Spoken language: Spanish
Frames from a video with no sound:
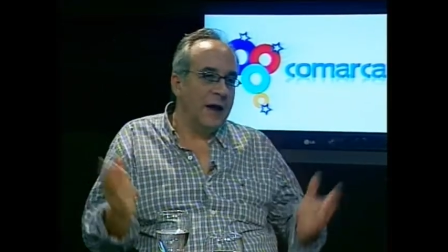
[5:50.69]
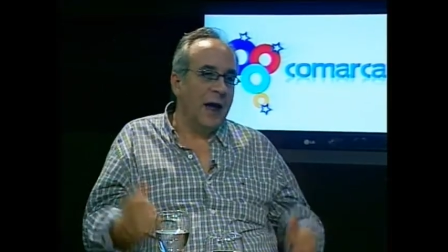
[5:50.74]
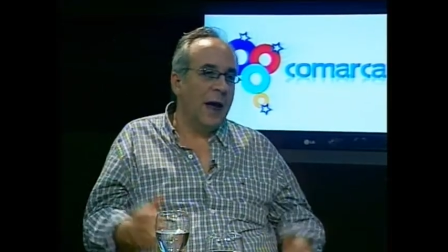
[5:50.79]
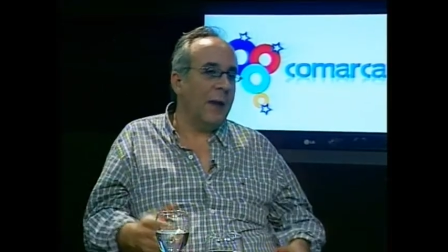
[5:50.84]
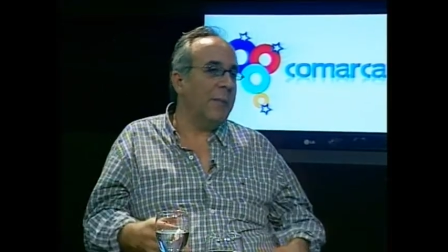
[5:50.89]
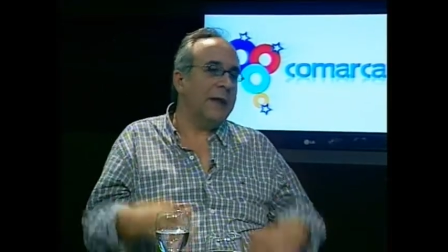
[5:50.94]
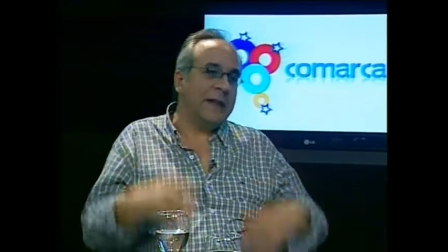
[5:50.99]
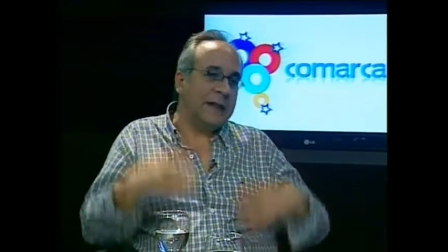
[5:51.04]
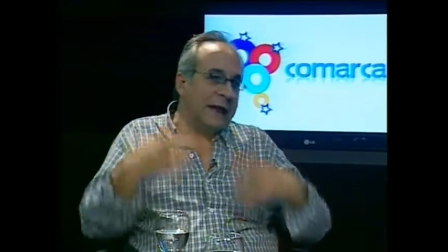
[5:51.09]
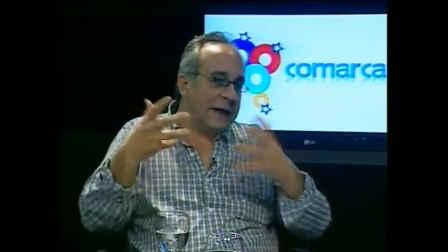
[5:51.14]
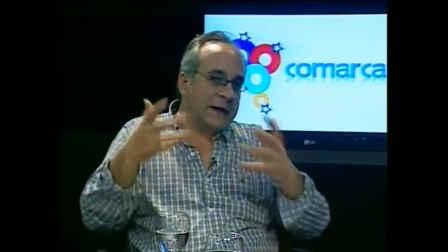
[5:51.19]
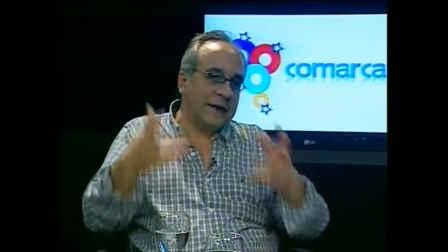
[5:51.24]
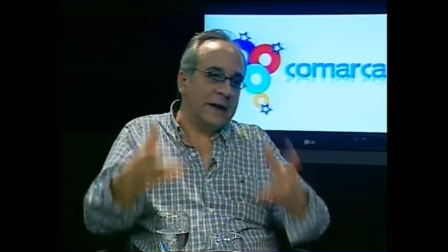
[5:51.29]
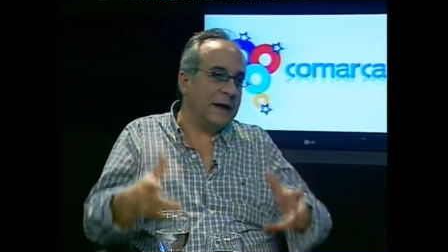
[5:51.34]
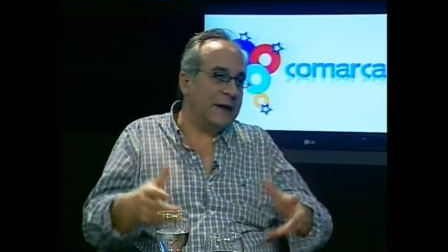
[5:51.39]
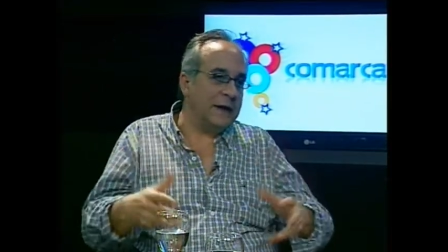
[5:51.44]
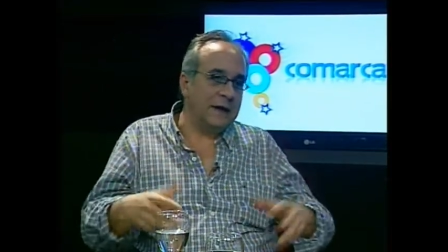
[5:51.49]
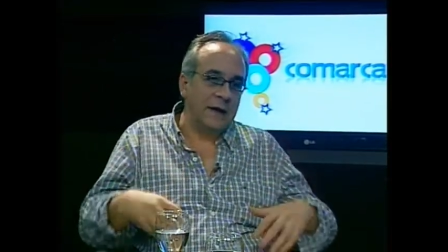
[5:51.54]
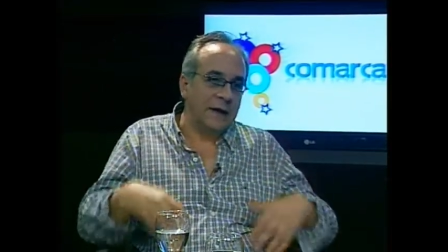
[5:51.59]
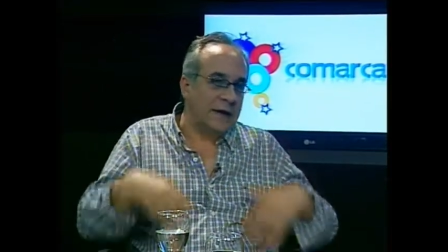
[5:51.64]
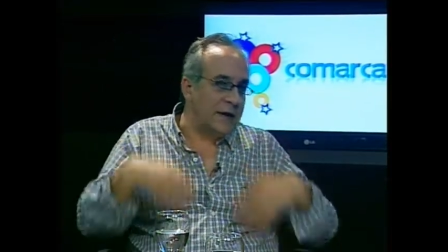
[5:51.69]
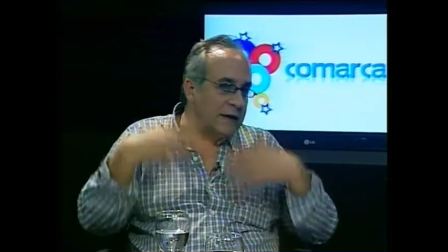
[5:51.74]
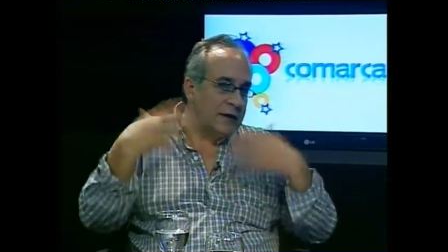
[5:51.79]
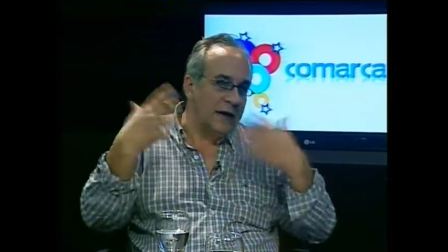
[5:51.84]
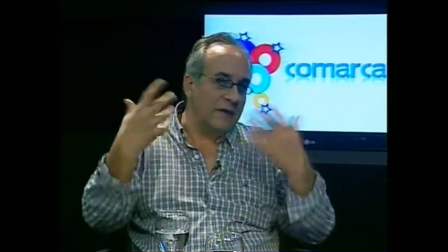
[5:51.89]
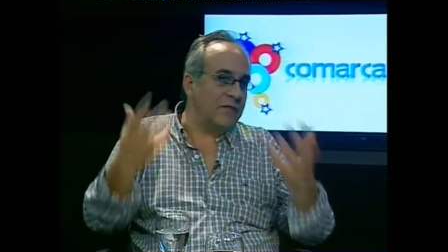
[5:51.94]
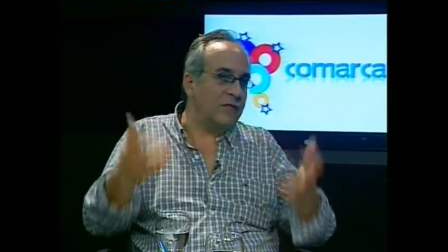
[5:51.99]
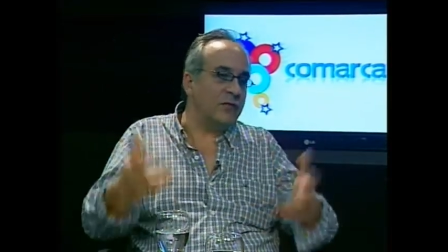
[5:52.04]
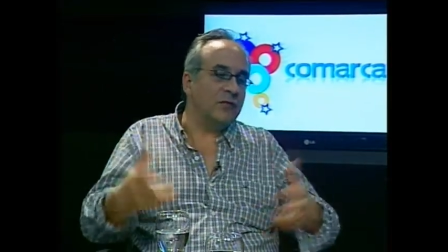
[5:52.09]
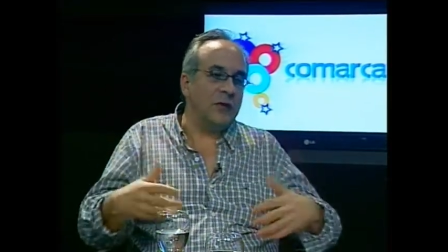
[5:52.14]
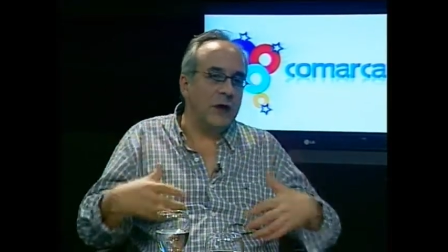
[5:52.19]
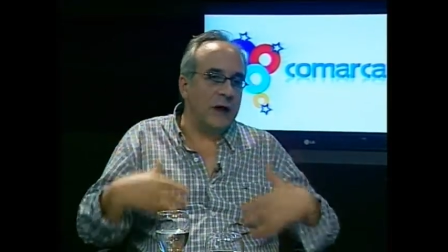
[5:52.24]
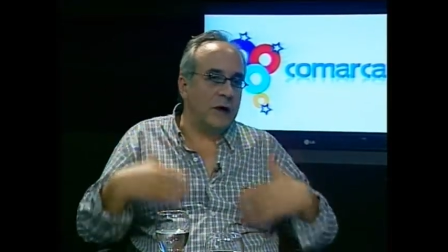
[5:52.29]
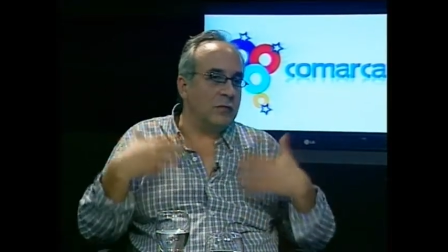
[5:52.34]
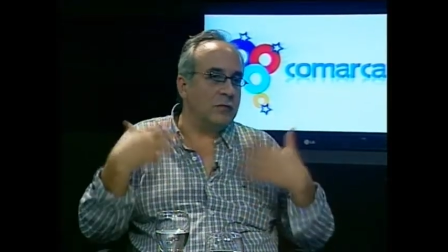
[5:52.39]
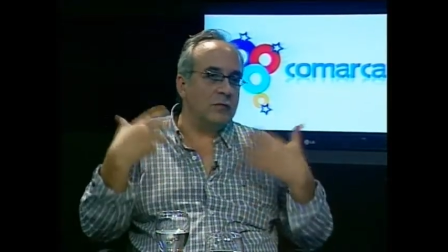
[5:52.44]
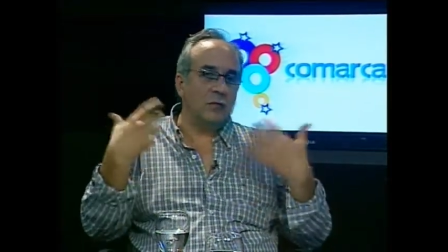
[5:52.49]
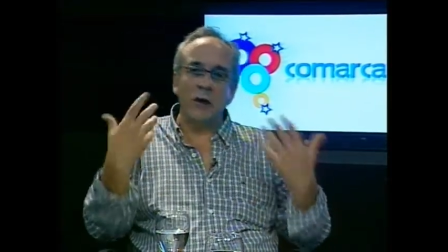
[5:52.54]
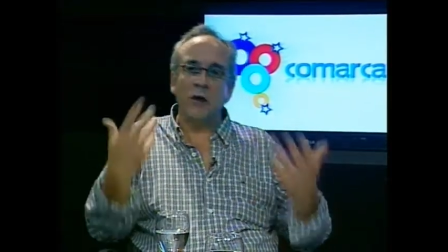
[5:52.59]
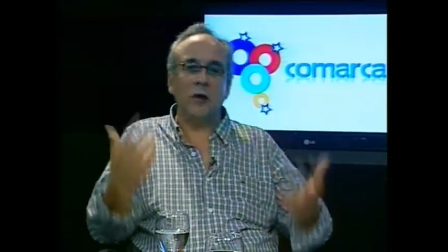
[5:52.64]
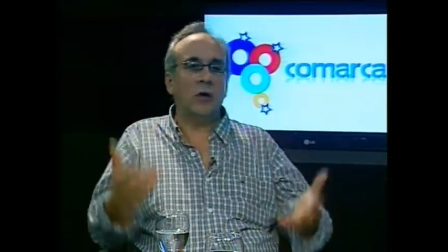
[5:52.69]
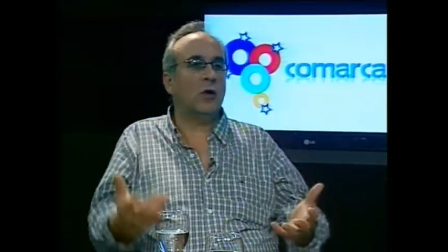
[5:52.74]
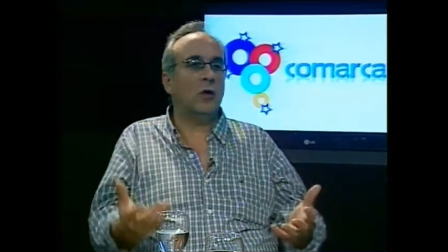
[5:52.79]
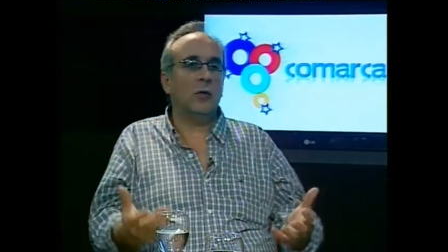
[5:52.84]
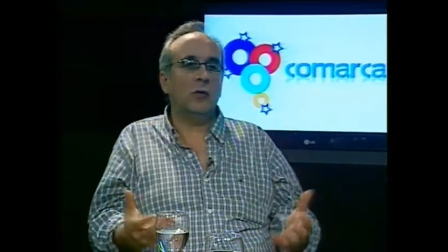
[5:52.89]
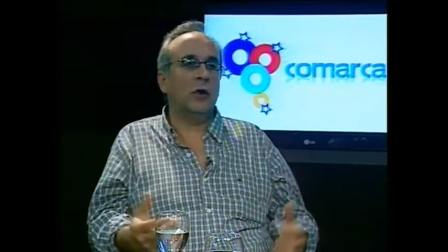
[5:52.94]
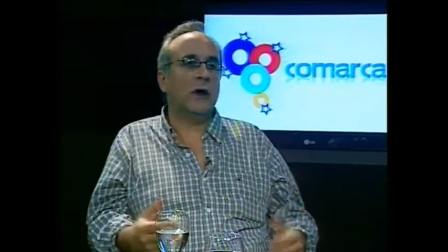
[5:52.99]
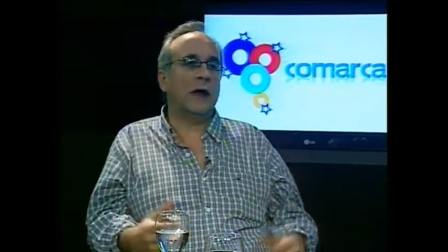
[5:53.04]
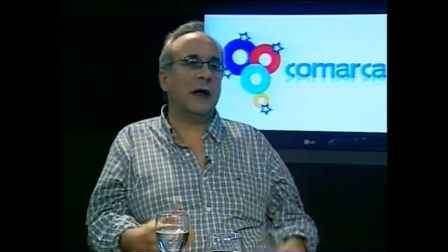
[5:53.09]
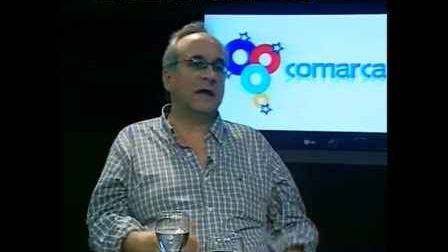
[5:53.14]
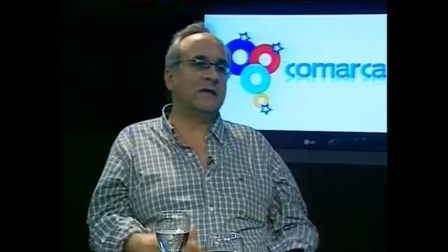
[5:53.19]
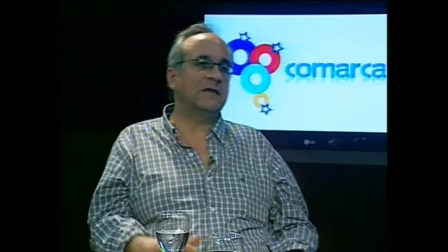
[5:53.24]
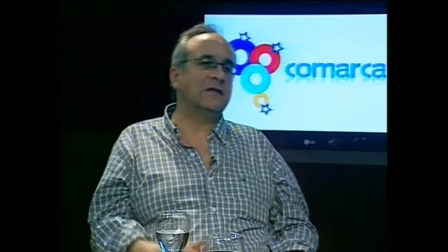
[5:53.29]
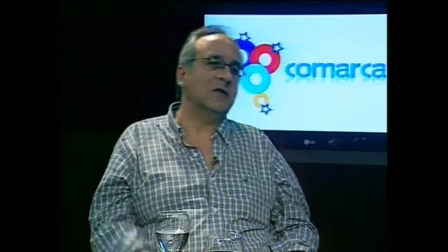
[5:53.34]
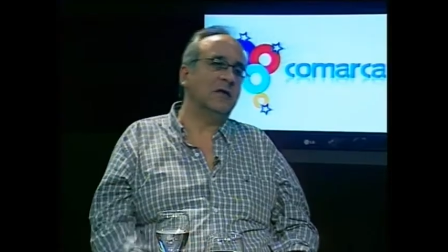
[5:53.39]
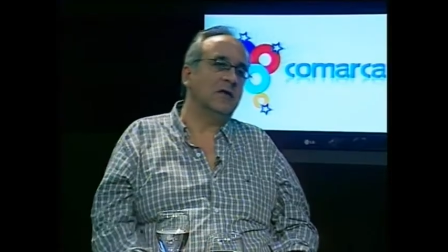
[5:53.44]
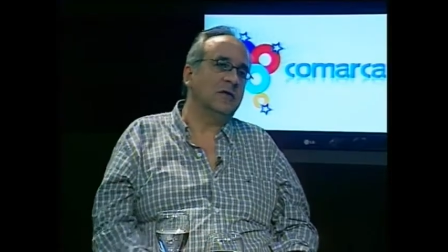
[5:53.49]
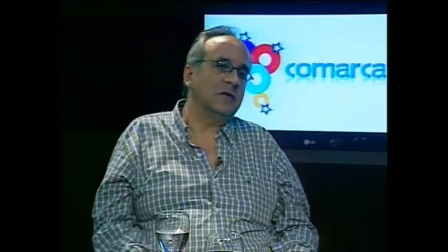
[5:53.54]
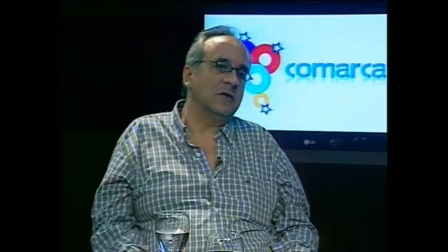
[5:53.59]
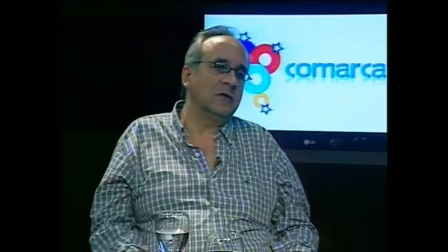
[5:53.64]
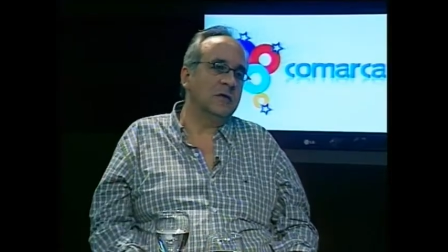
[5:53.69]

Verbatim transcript: a meterte en Internet y a fundar un medio de comunicación?